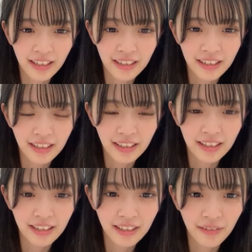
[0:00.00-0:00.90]
いいね
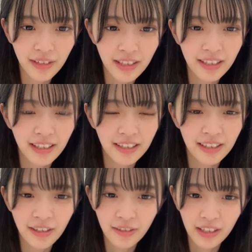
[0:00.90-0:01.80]
なんか歌
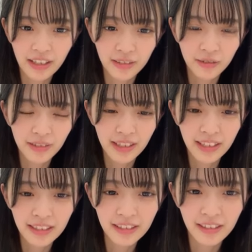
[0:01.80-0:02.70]
がやってるからど
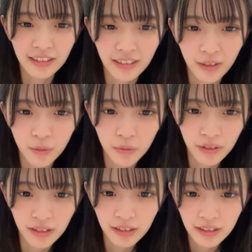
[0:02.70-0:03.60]
んな感じなんか聞
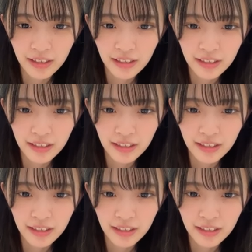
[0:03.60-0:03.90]
こうかな